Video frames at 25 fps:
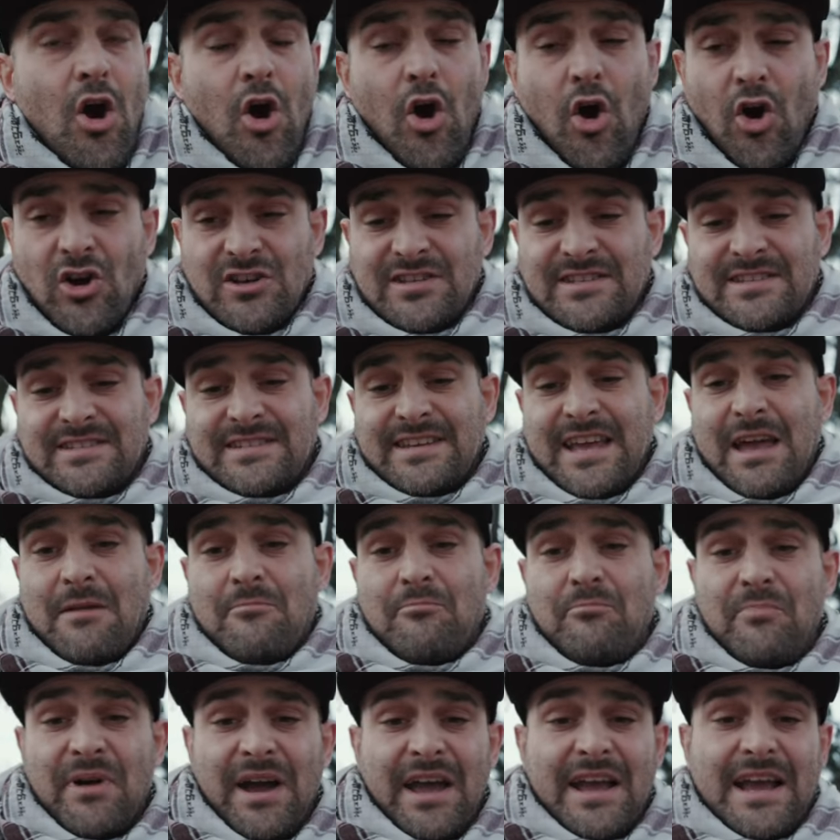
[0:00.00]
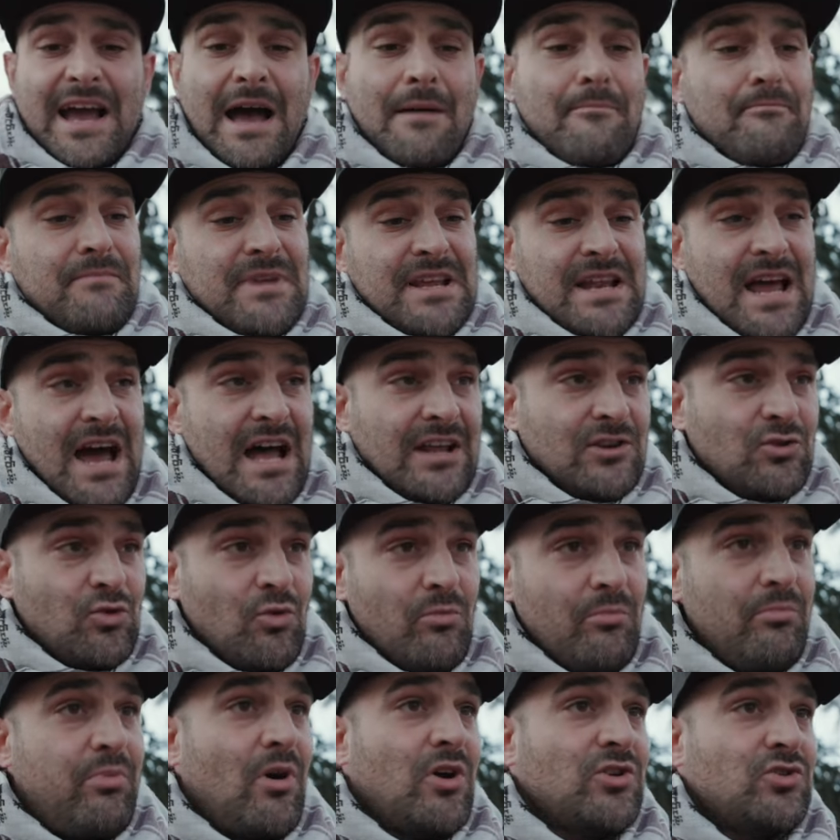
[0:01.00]
ho sempre camminato
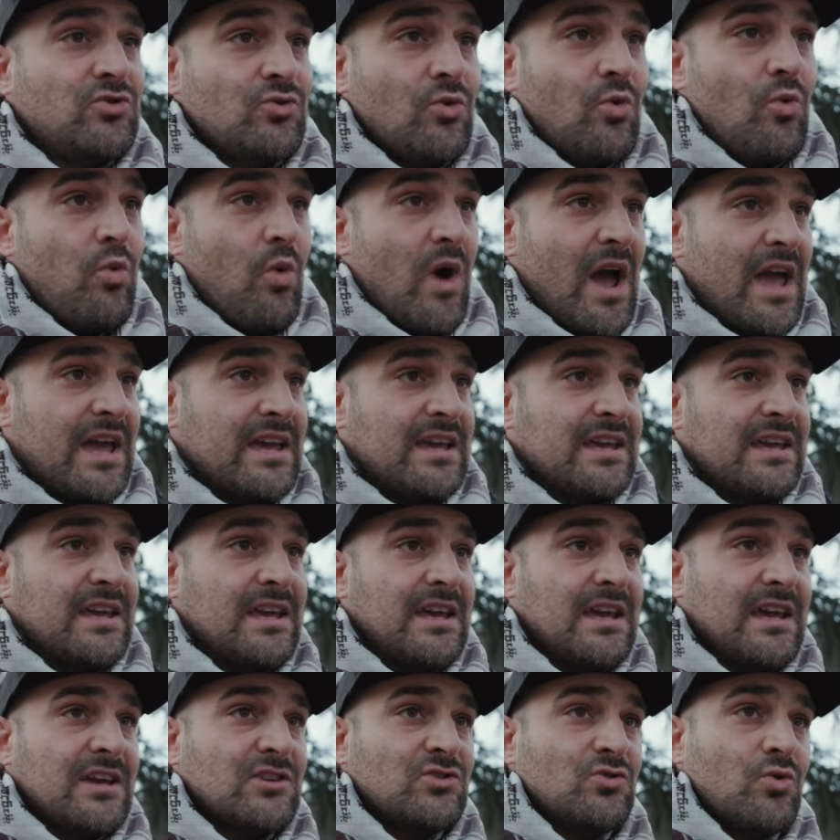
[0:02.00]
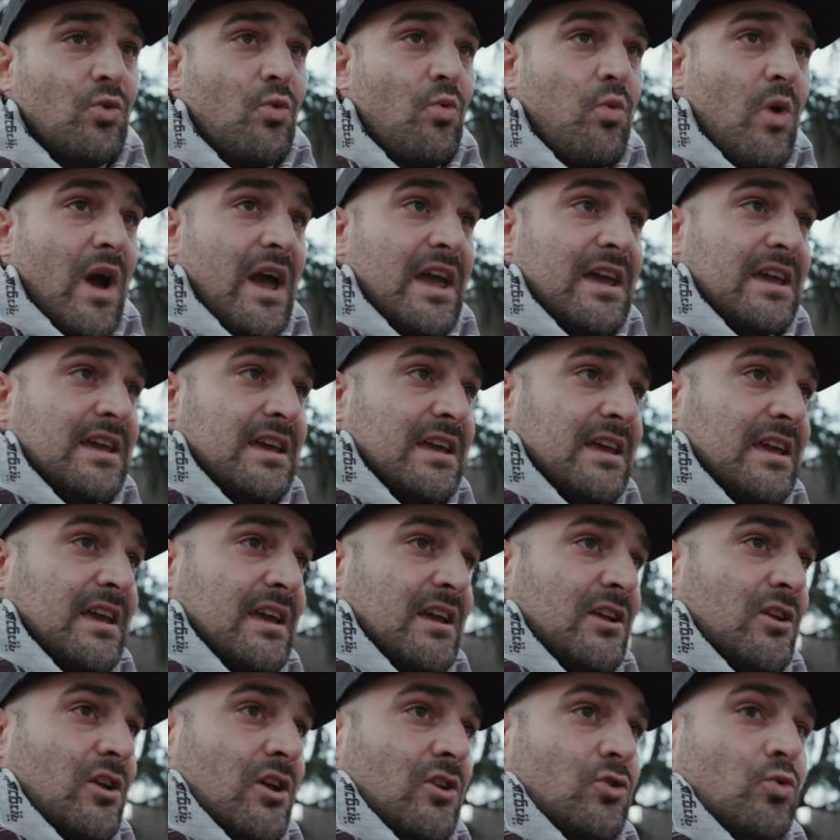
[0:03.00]
un po' su quei, su
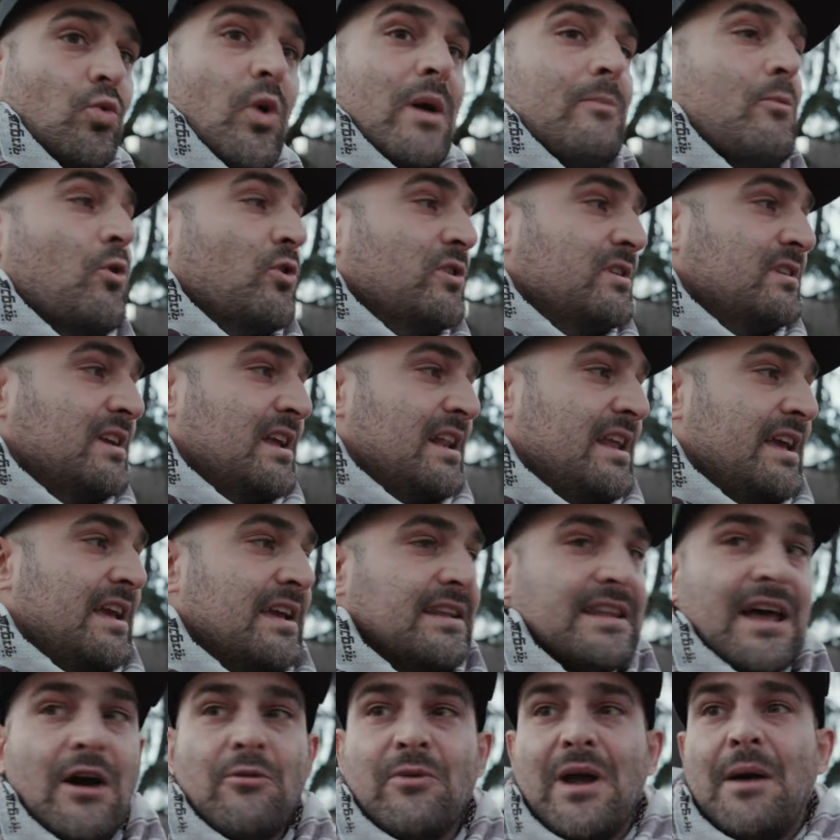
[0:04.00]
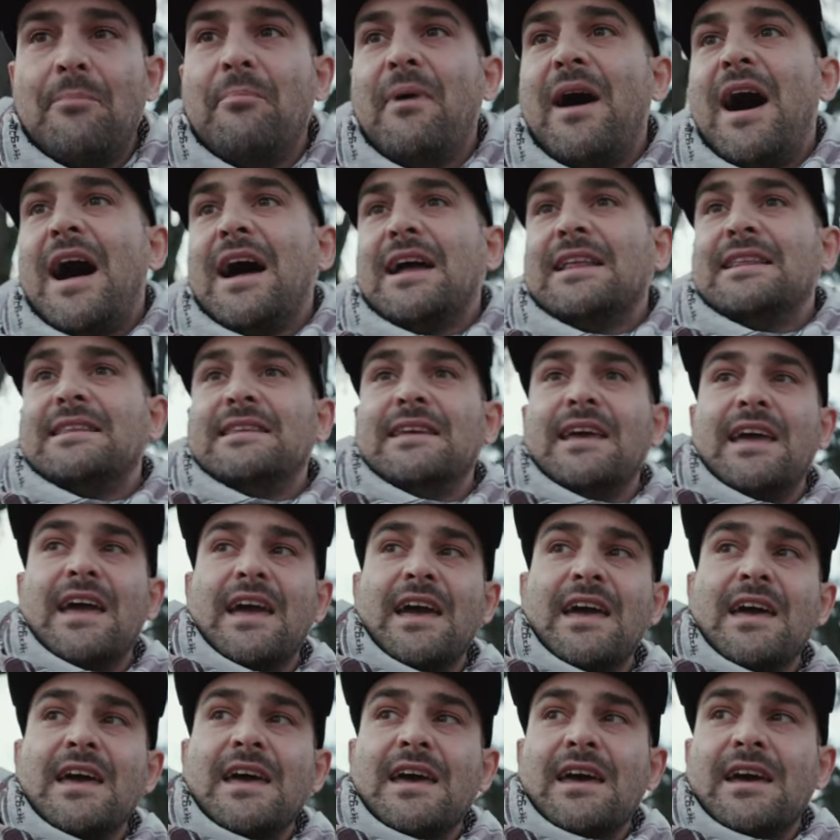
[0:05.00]
quei due mondi lì, da una
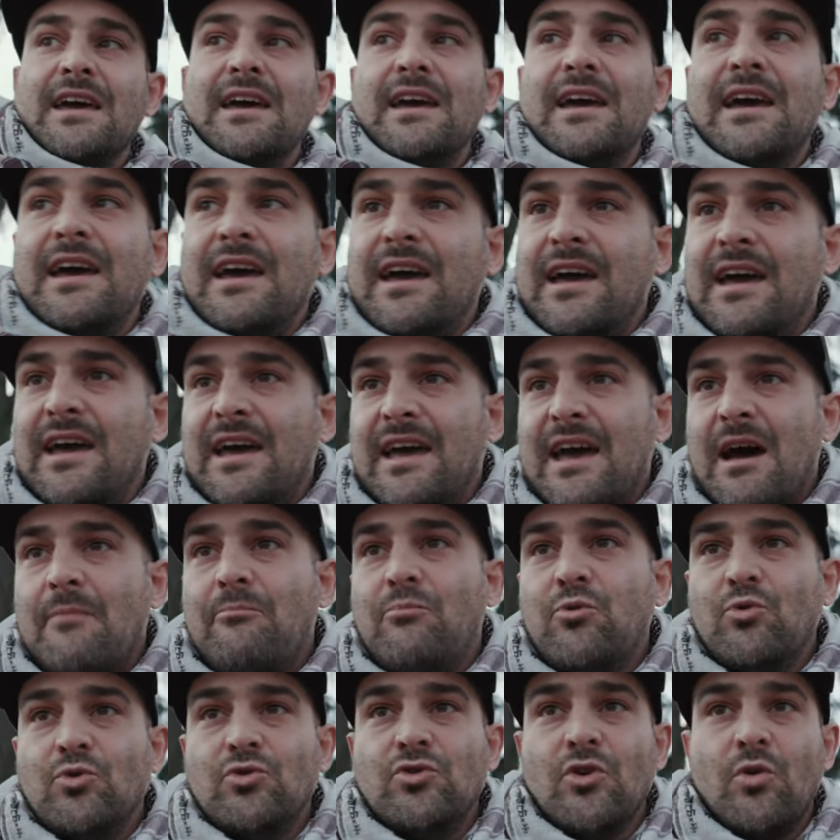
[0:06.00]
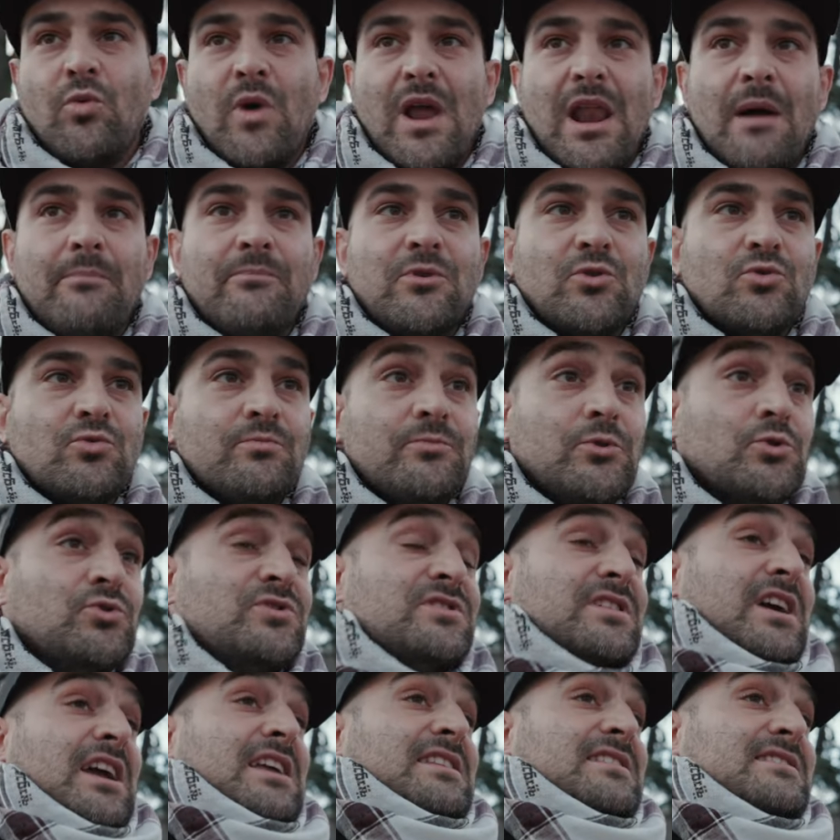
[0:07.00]
parte eh, appunto quella più, più
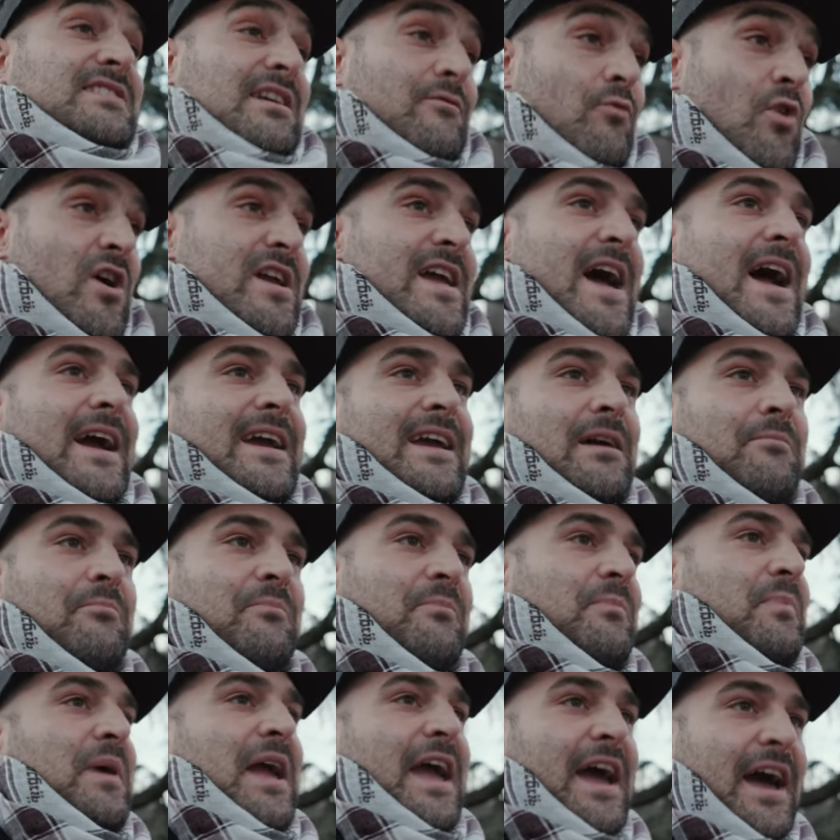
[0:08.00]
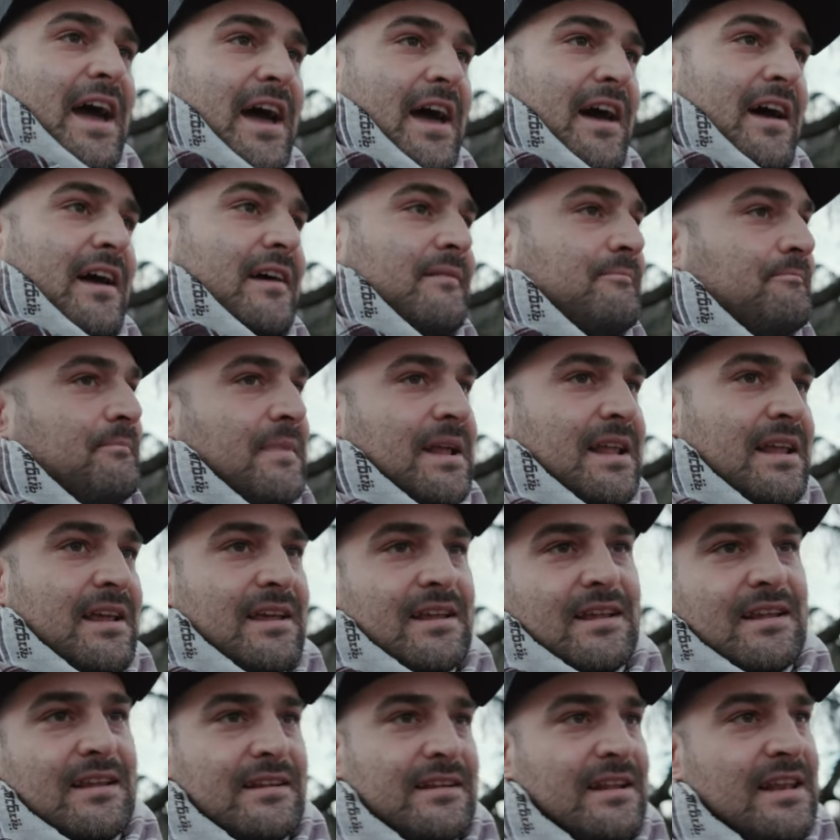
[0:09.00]
street, se vuoi anche per eh,